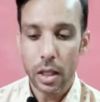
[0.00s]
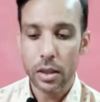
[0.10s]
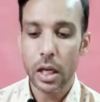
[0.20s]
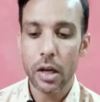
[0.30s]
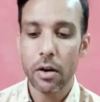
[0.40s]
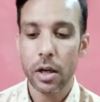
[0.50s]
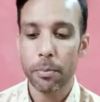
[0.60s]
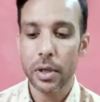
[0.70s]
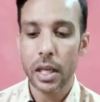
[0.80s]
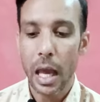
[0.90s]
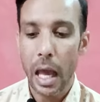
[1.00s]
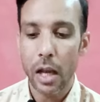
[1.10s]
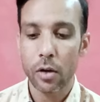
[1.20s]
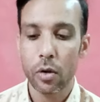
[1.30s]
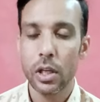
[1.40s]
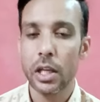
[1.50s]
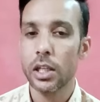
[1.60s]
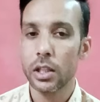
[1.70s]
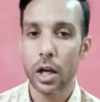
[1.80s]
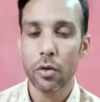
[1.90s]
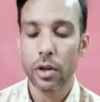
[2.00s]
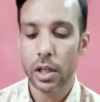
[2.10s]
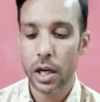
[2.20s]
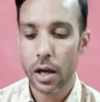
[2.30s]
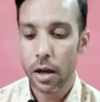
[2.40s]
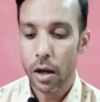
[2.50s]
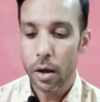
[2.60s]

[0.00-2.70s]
इसके अलावा कंपनी एल्कोहल यानी दारू वगैरह